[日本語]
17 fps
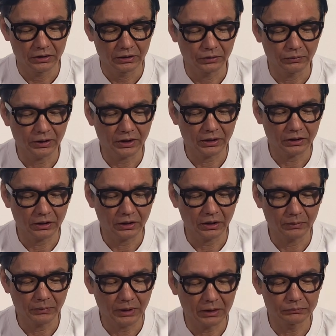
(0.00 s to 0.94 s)
言われ
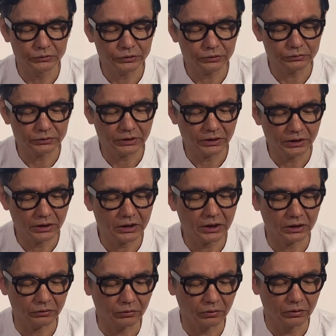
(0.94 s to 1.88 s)
てまあ無職でいい
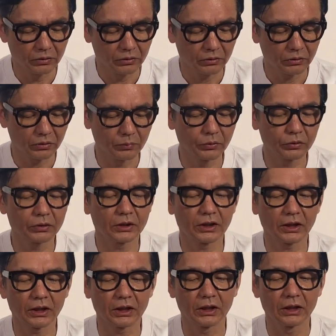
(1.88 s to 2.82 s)
かと思っ
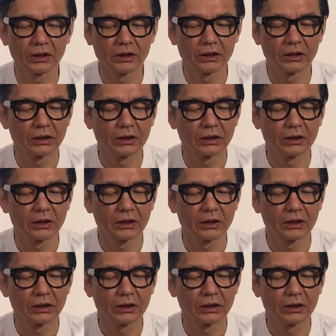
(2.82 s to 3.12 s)
て